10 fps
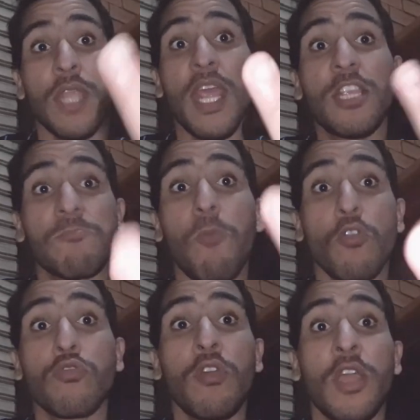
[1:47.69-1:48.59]
3
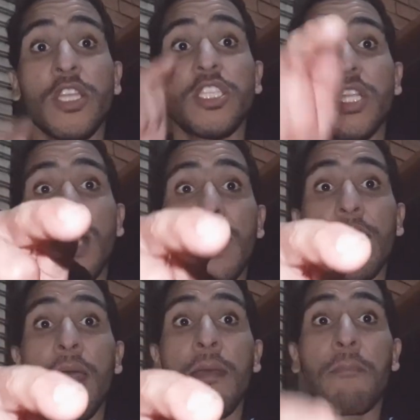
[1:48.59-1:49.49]
pontos de lá
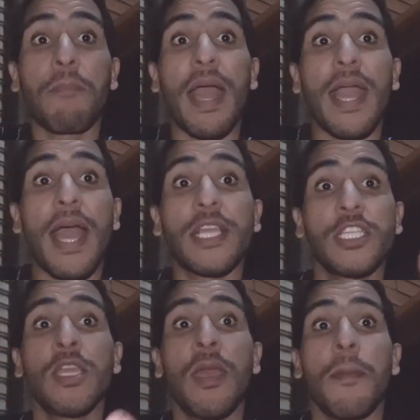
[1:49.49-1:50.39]
na
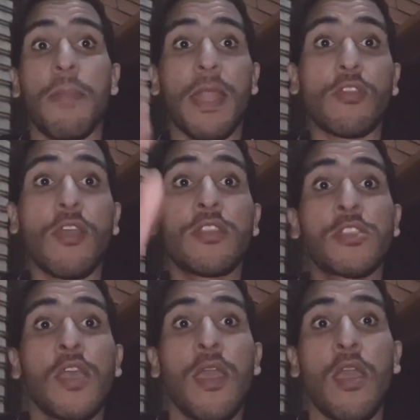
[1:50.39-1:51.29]
bagagem para nós
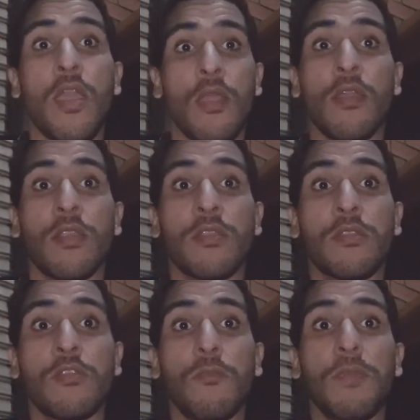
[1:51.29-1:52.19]

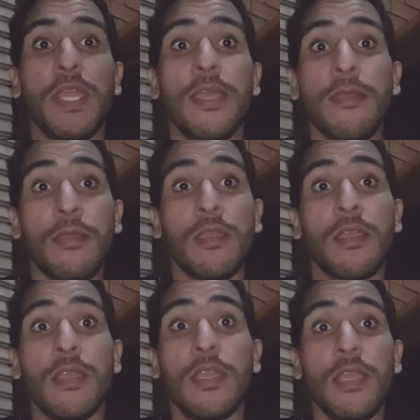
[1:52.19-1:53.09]
subir
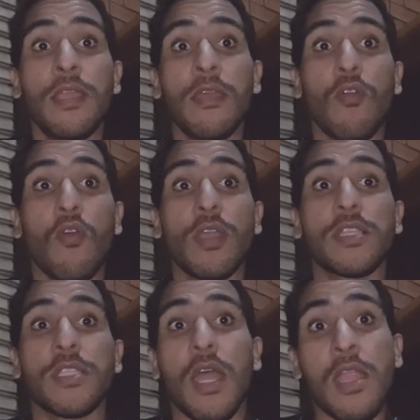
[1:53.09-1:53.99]
e
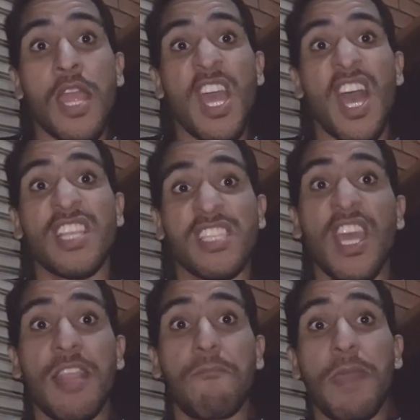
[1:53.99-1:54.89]
conquistar a
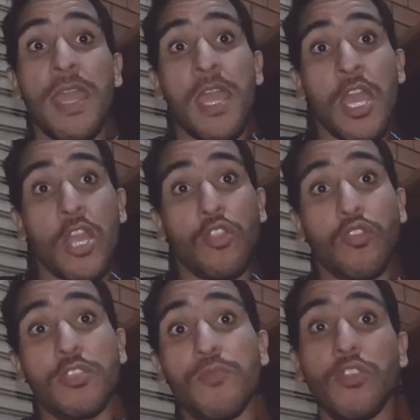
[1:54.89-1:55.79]
Série B
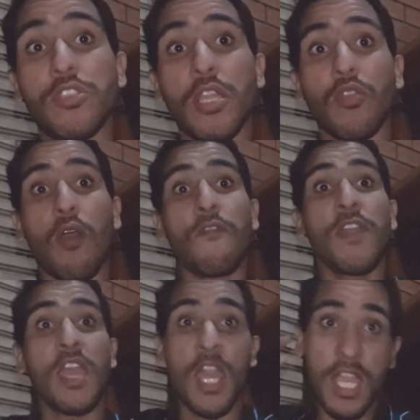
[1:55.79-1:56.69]

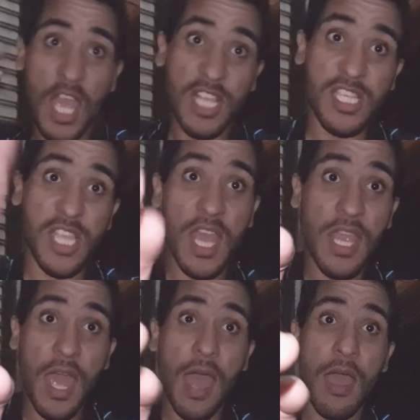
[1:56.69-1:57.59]
2019 e a
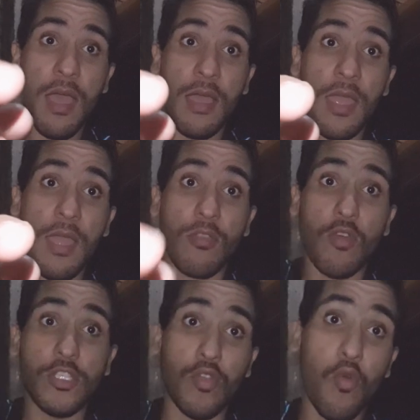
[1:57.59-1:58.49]
Série A. É
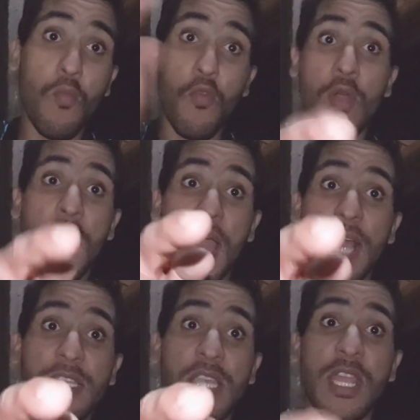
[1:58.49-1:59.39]
nós rumo
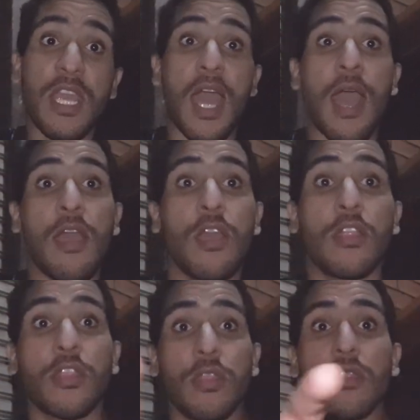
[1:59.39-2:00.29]
à Série A.
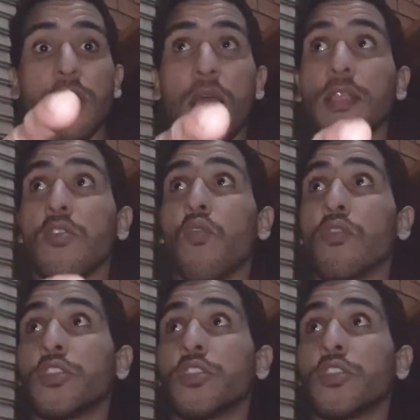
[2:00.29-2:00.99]
Daliou.